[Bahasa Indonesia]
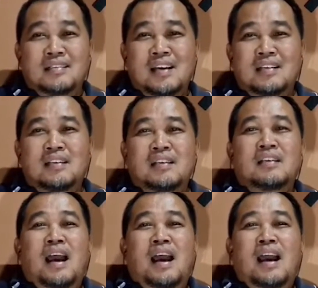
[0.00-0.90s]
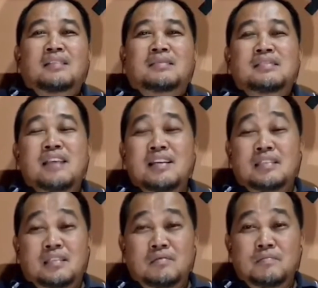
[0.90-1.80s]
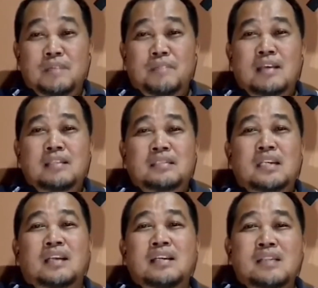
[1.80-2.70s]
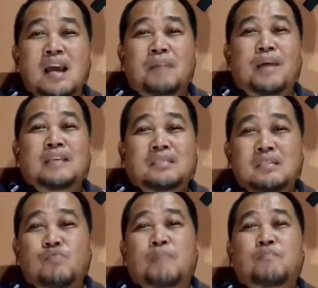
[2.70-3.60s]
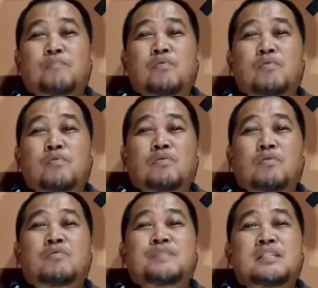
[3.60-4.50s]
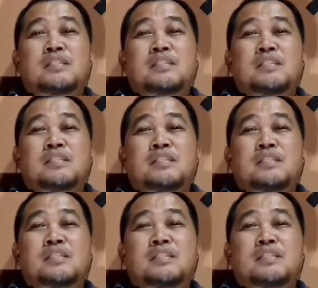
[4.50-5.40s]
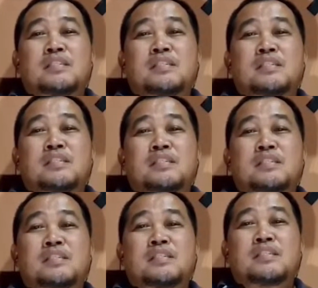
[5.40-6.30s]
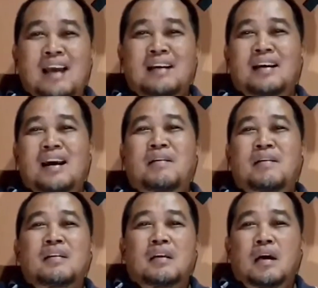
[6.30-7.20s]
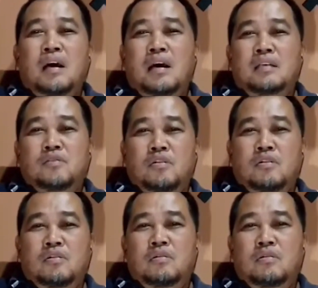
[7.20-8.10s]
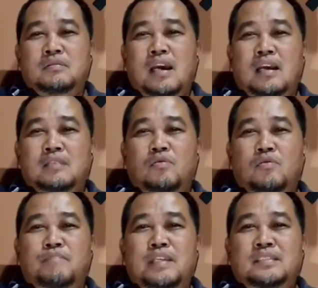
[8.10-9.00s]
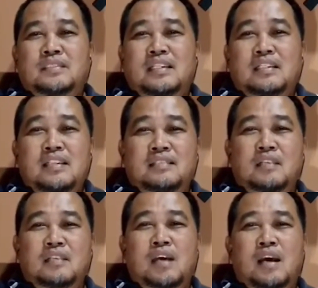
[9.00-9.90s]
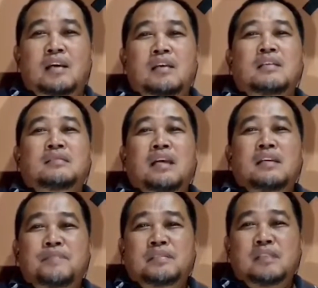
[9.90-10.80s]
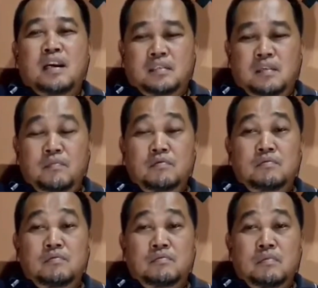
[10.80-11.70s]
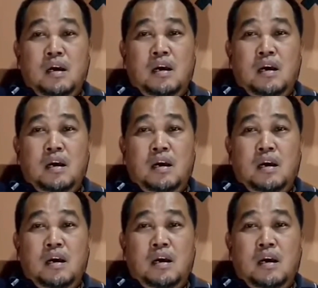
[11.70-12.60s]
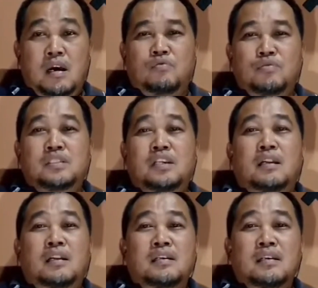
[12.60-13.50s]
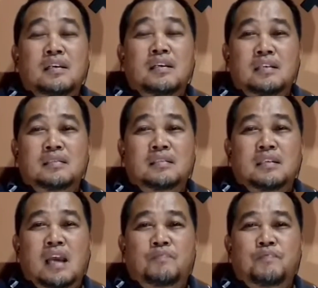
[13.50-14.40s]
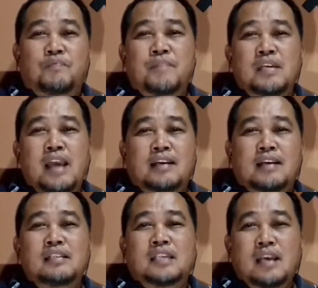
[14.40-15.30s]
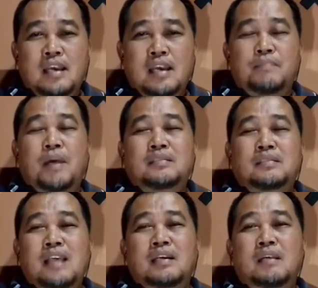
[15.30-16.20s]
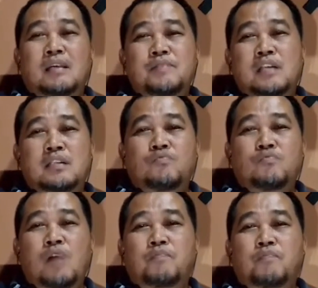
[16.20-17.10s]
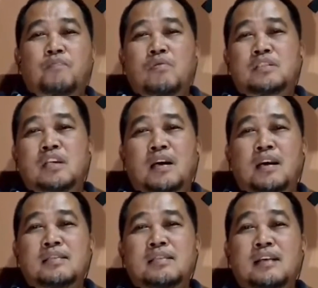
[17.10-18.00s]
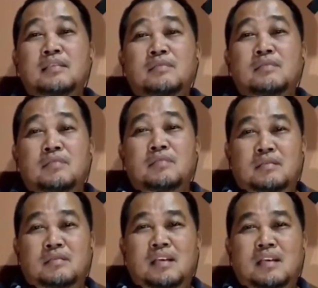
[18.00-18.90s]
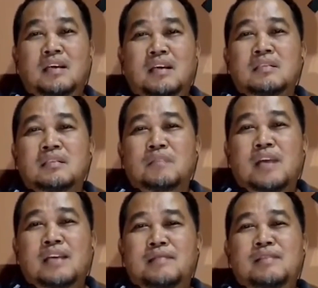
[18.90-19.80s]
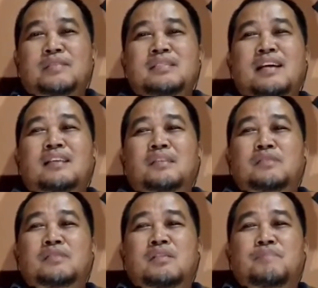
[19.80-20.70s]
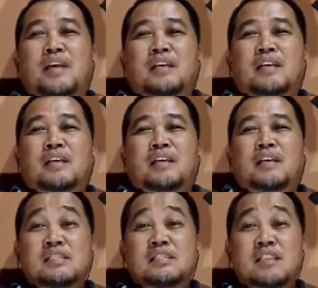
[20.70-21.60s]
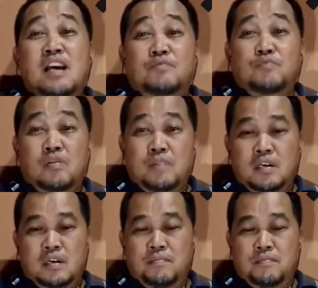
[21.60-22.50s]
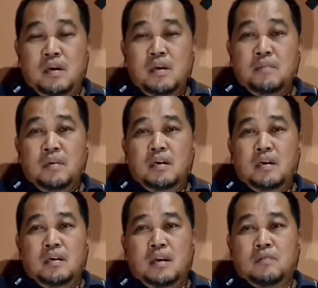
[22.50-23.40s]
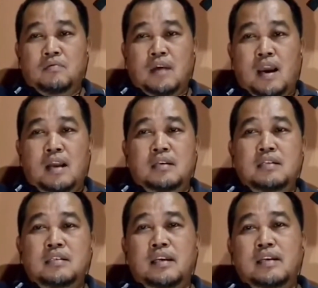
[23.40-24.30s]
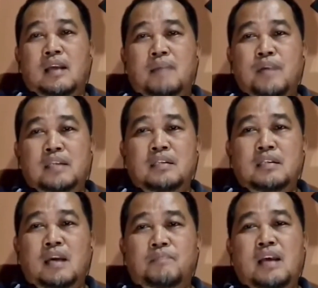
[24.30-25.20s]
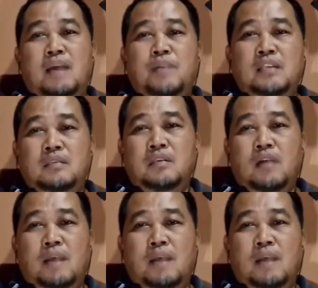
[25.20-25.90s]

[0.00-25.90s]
Dan artinya itu memang izin geledah pasti dua puluh minimal. Itu loh dari angka uh, coro, cara solo mistik ini aja udah saya bisa ketemu uh, sesuatu yang krusial dan kalau boleh meyakini saya pasti yakin lebih dari 20 izin penggeledahan itu gitu. Dan sebenarnya ini mestinya kan termasuk DPR Komisi 3 untuk me melakukan hearing rapat dengar pendapat atau